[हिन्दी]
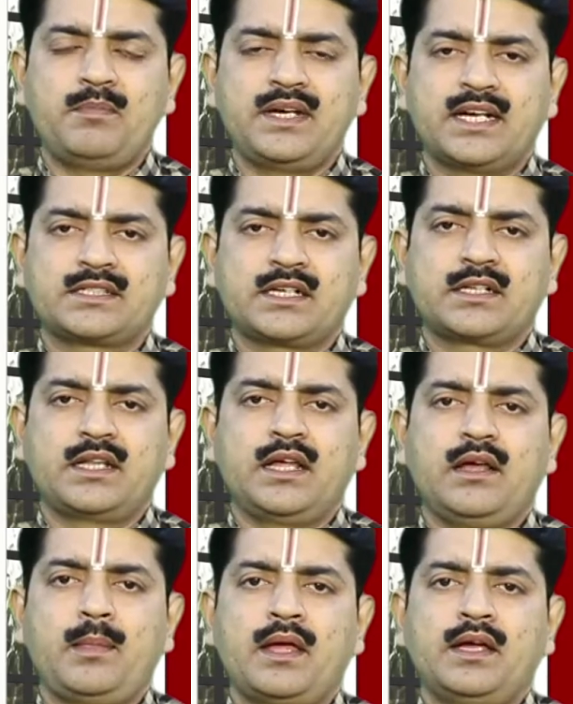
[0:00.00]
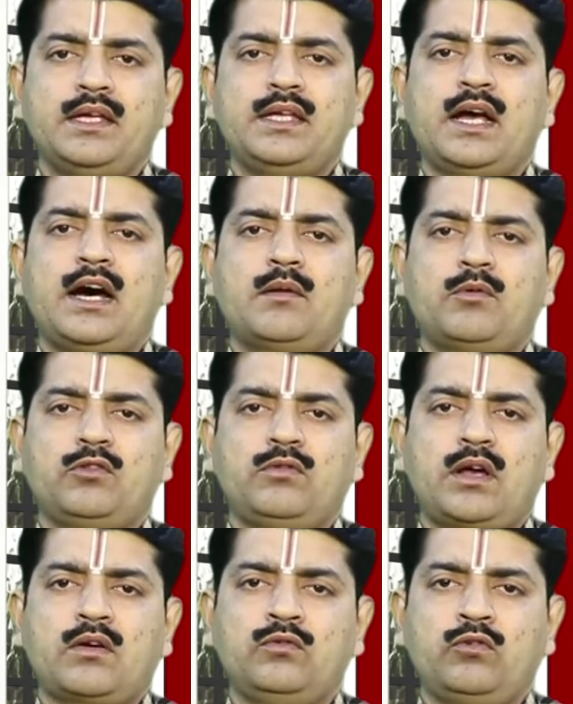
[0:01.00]
भी कर सकते हैं या हर
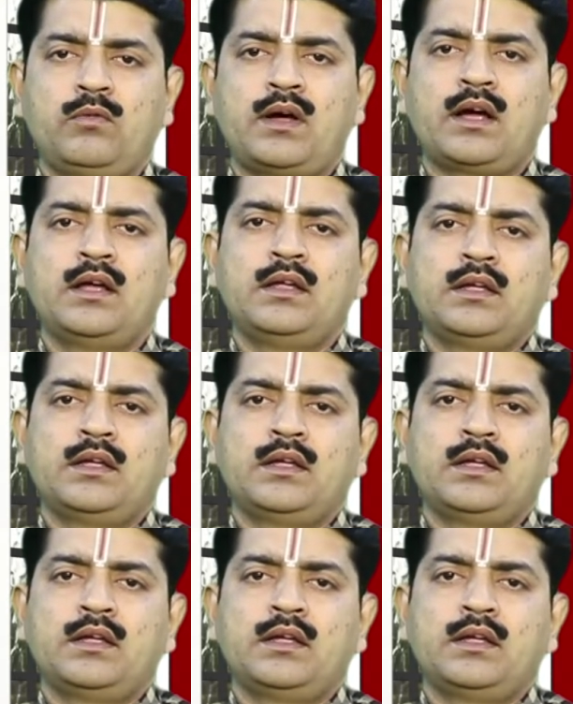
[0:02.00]
बुधवार को दूरवा